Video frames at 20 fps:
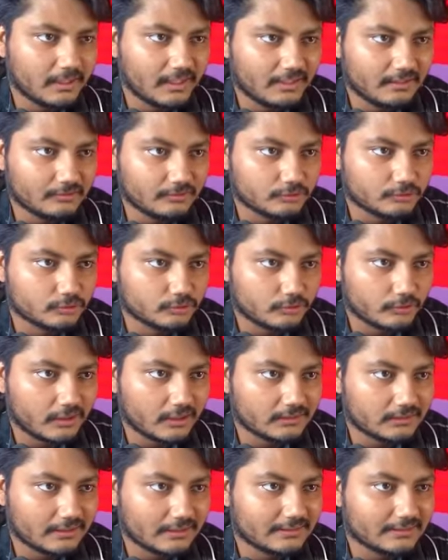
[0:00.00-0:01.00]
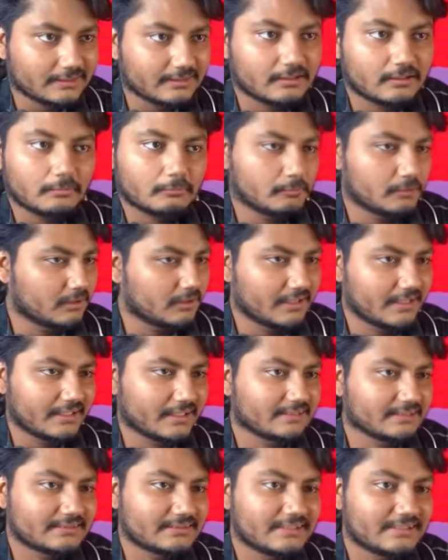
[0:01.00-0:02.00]
না তো সুতরাং তাদের
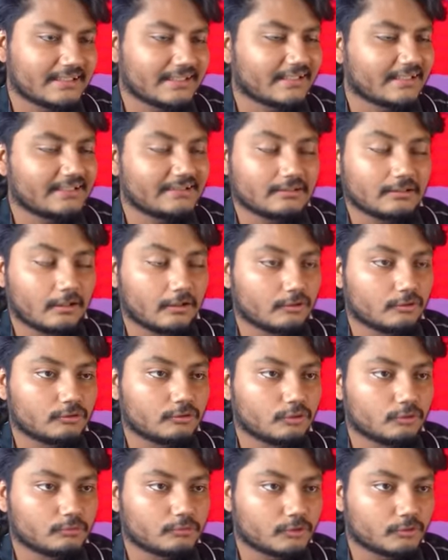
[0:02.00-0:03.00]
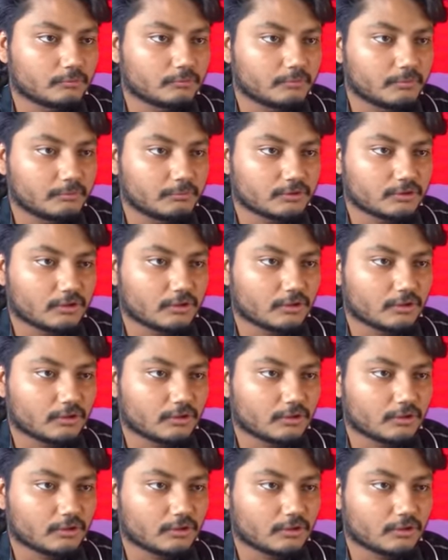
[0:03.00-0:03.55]
ড্রেস দেখেই নুপ বিবেচনা